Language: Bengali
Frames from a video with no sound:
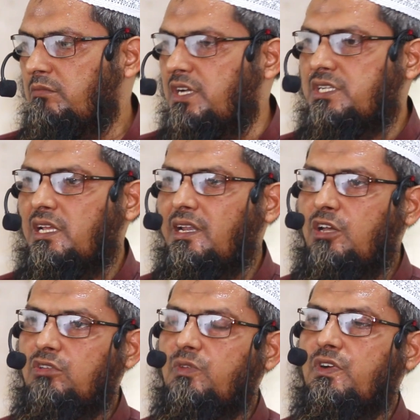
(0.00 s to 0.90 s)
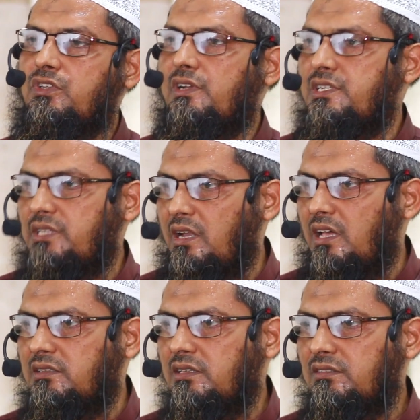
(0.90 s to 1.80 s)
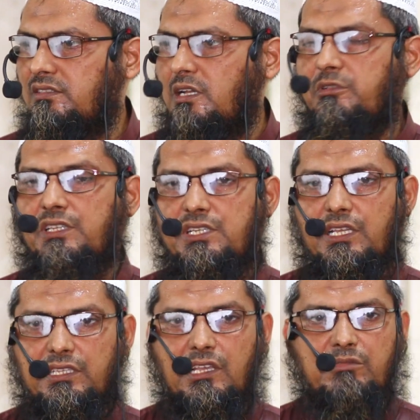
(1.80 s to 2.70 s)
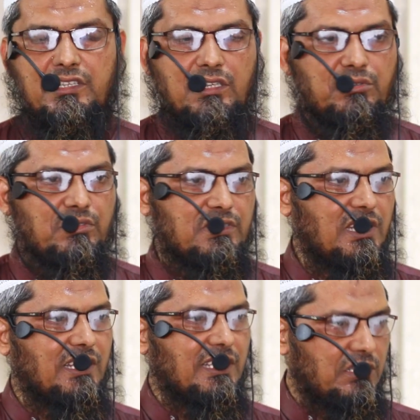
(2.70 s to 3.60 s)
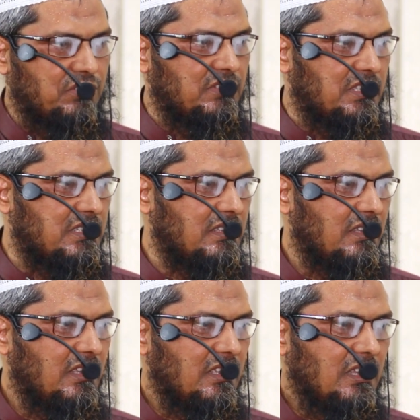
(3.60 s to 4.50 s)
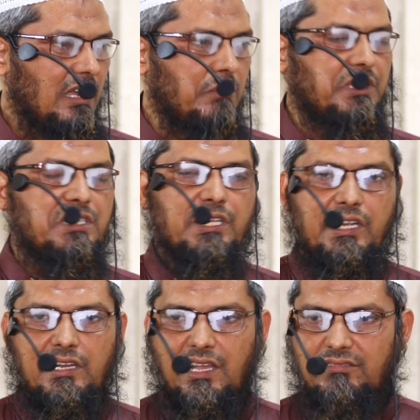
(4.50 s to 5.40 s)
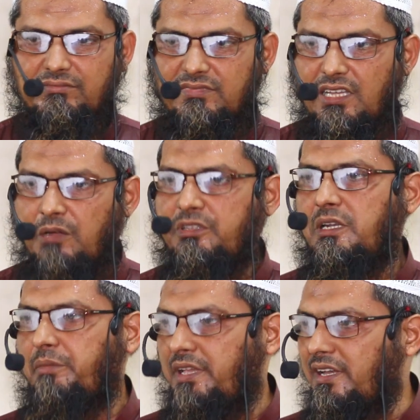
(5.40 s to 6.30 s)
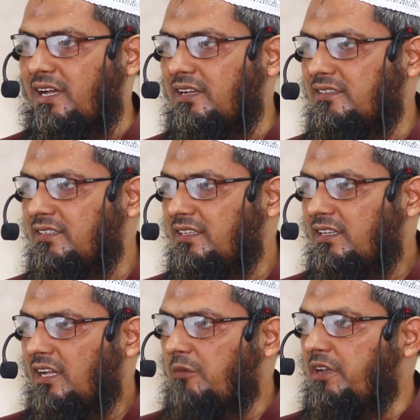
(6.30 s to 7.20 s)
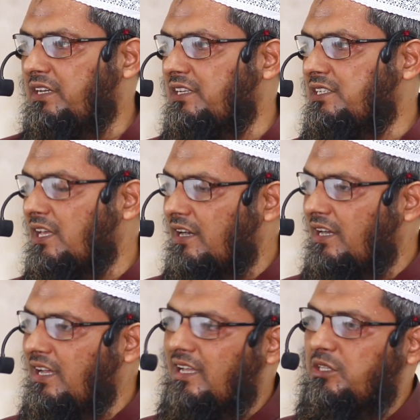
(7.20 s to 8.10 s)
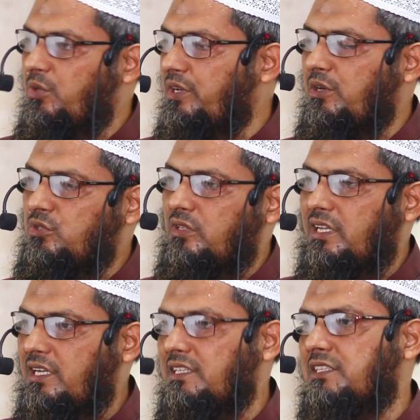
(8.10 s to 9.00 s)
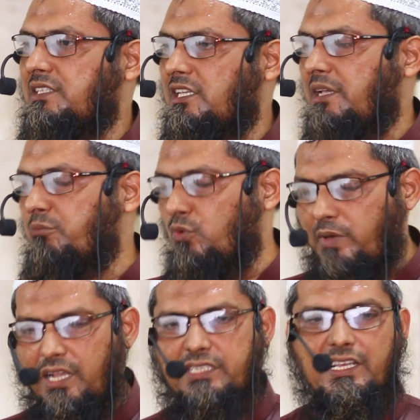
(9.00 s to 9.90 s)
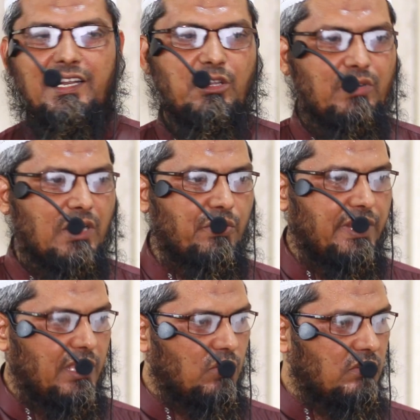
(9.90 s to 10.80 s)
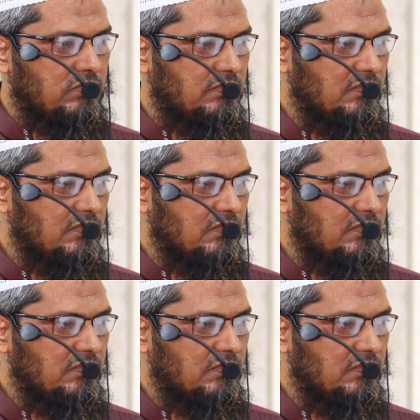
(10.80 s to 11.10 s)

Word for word: মাশা আল্লাহ হয়তো ফজরের সালাদ জামাতের সাথেই আমরা কি করতেছি আদায় করতেছি আমাদের ছেলেরা আমাদের মেয়েরা আপনার কি সারা রাত ধরে হয়তো দেখা যাচ্ছে যে মোবাইল চালানোর কারণেই হোক